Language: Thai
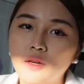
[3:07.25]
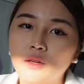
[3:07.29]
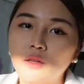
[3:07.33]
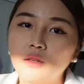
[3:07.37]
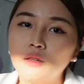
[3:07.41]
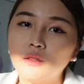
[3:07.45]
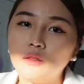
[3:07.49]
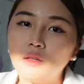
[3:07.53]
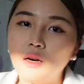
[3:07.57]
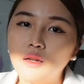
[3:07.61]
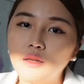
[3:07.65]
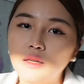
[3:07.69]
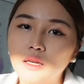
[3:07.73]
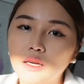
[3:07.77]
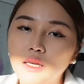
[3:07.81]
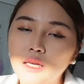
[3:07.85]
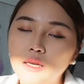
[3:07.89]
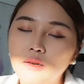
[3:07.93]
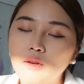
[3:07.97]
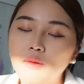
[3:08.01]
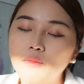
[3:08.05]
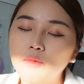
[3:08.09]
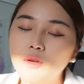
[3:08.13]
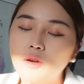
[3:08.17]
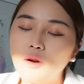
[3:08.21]
คือตอนนี้ครี
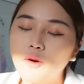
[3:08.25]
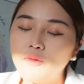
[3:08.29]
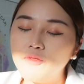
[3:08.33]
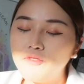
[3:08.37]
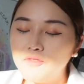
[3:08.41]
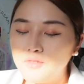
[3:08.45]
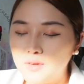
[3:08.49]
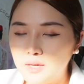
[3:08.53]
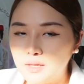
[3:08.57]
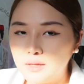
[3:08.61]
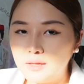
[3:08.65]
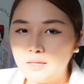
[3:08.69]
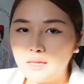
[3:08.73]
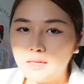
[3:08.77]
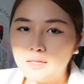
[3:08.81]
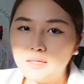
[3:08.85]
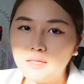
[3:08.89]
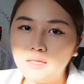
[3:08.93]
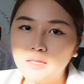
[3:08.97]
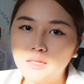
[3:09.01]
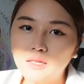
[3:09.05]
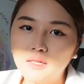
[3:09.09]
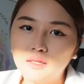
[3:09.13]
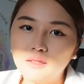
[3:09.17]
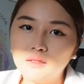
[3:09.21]
มก็มีออฟฟิศนะ
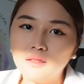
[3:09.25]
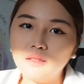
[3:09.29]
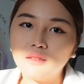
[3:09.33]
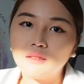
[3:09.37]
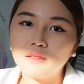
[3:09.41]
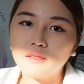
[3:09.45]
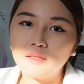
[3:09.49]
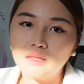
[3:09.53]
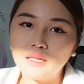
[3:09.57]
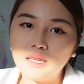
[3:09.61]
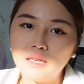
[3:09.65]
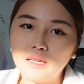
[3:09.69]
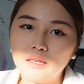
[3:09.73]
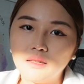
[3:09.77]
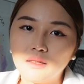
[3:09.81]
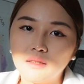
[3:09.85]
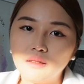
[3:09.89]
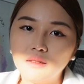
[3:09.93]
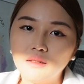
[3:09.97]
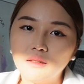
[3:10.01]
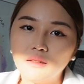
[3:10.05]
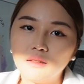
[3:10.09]
ที่ตึกสิงห์